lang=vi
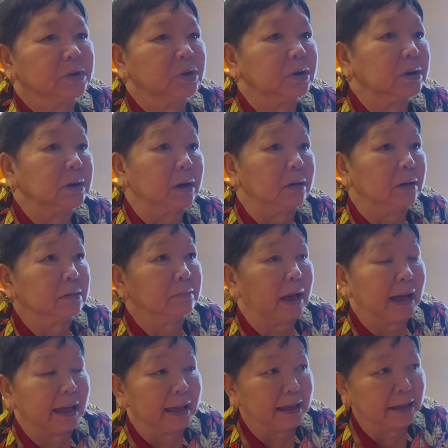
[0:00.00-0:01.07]
Vô còn
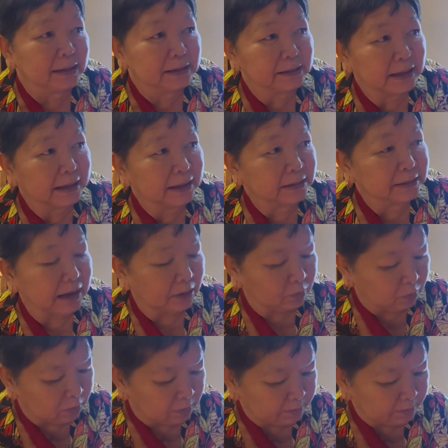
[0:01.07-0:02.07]
má, ghét dầu.